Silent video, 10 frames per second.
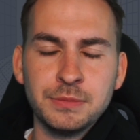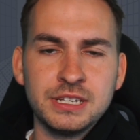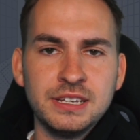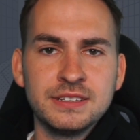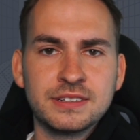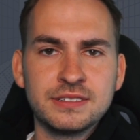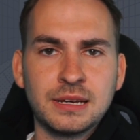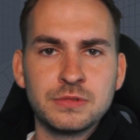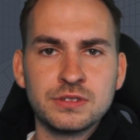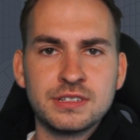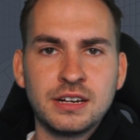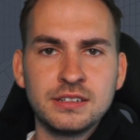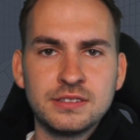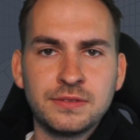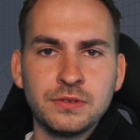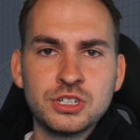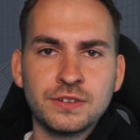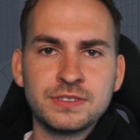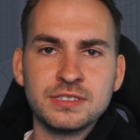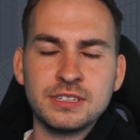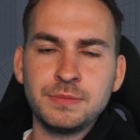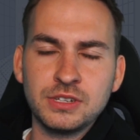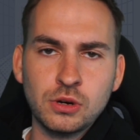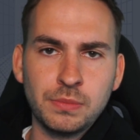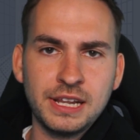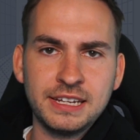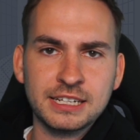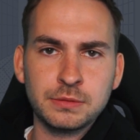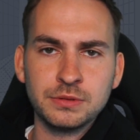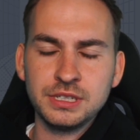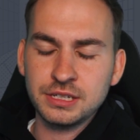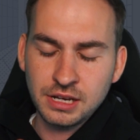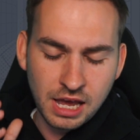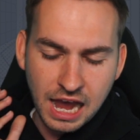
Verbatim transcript: damit insgesamt sozusagen dieses Wirtschaftssystem nicht komplett explodiert,